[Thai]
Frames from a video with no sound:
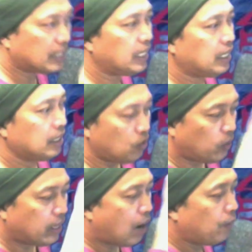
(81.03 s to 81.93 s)
ที โด
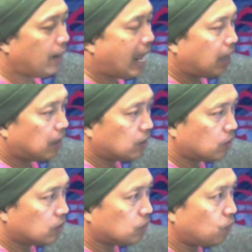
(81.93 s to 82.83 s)
ยเอาเวลา
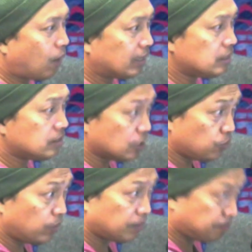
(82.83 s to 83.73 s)
วันที่เสีย
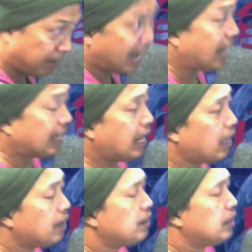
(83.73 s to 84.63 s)
ชีวิตเป็นหลักนะ
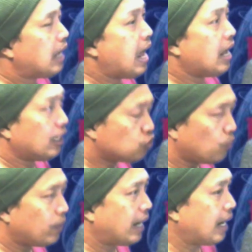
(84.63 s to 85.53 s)
ฮะอ่าแล้วช่
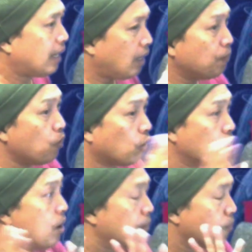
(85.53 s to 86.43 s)
วงเวลานั้น แล้วบวก
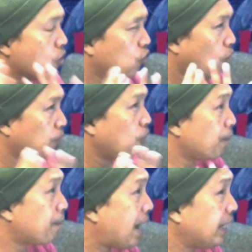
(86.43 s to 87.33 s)
บวกกลบล
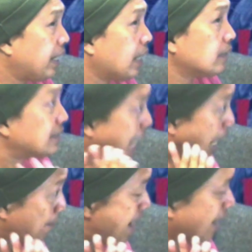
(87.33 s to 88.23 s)
บไปเนี่ย
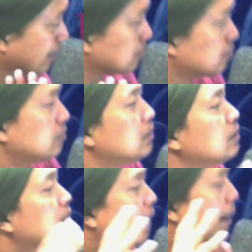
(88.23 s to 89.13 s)
สามารถ
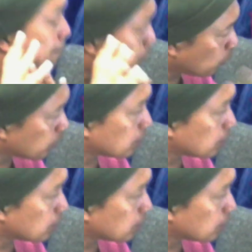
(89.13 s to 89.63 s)
ทำบุญ